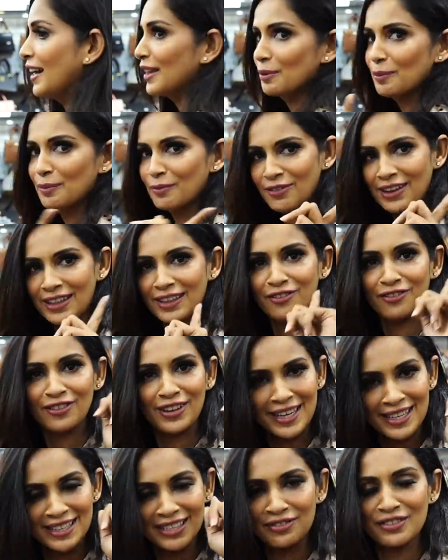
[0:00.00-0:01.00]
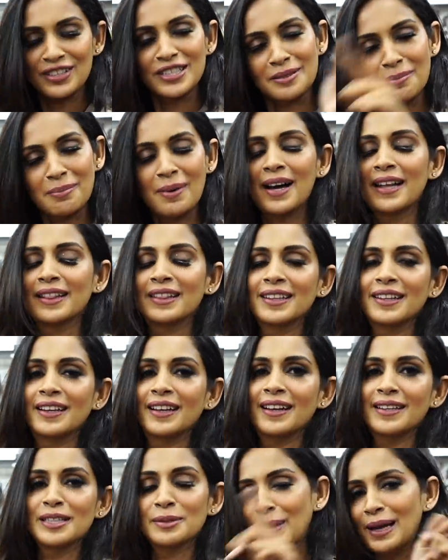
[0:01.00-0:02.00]
அந்த அந்த ஃபேஸை ஃபஸ்ட்டு
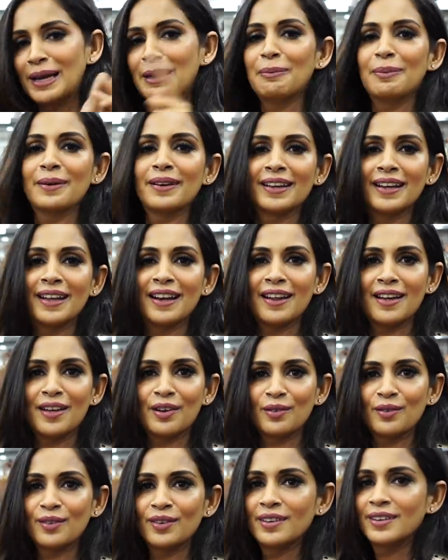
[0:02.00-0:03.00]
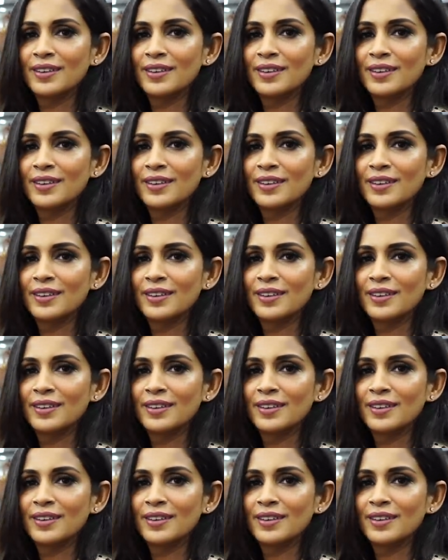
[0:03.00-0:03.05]
மாற்றுங்க ஸ்மைல் பண்ணுங்கள் எல்லாரும்